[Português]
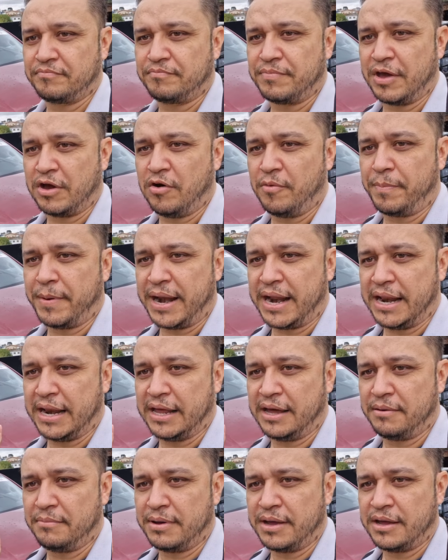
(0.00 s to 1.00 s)
Pegou o
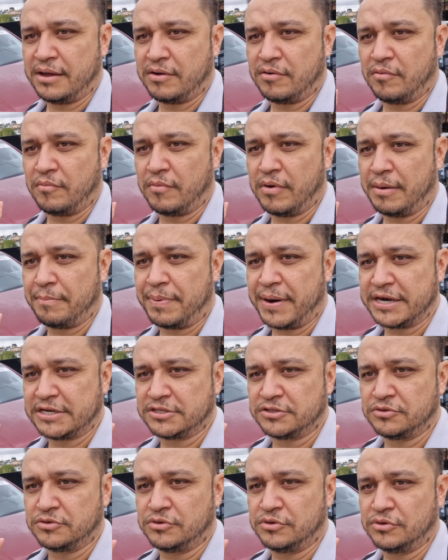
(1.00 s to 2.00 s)
paralama, uma parte
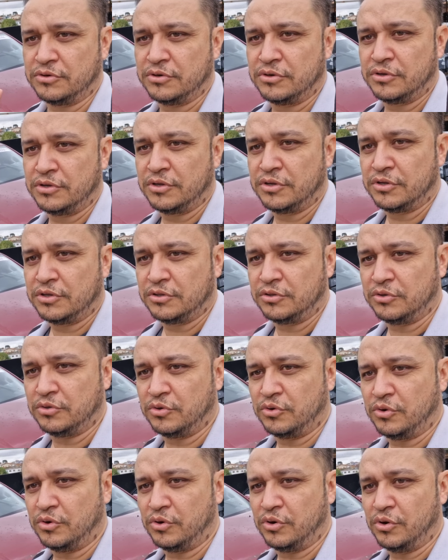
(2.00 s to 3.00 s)
do,
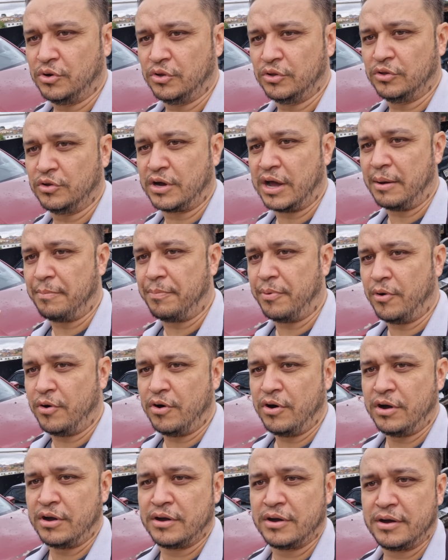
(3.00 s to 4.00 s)
do, do capô.
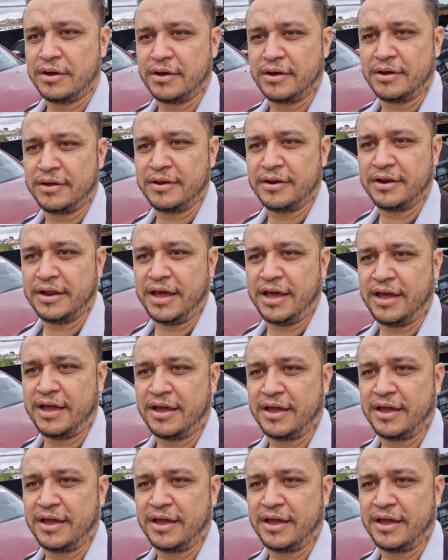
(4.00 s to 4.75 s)
Né?